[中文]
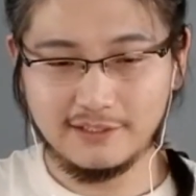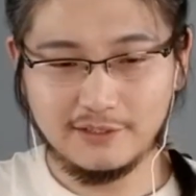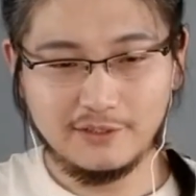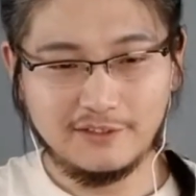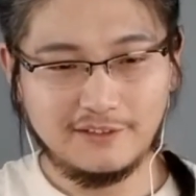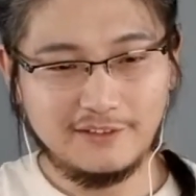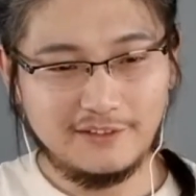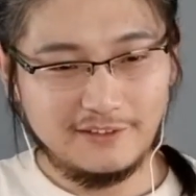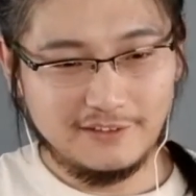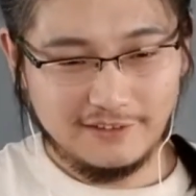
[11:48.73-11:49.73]
就是
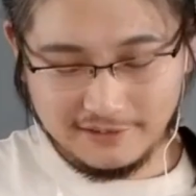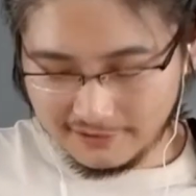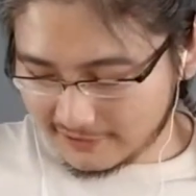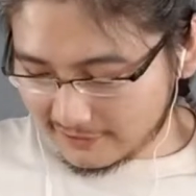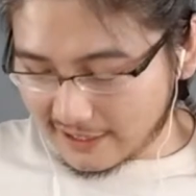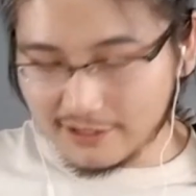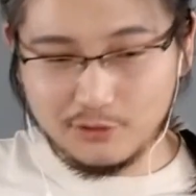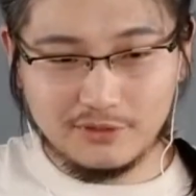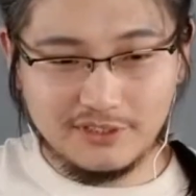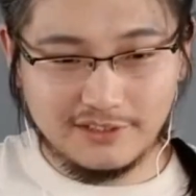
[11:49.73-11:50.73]
人在东
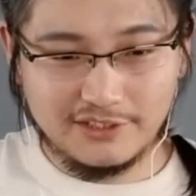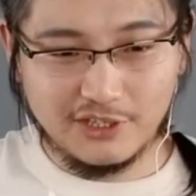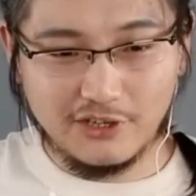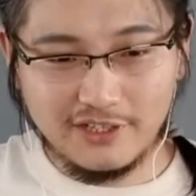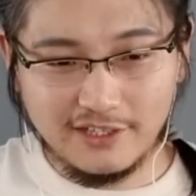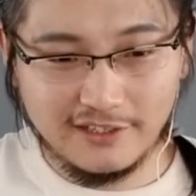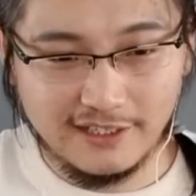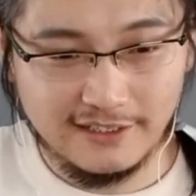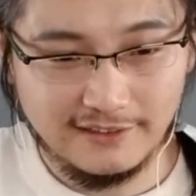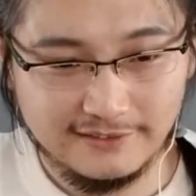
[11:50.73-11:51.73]
京的小易哥啊。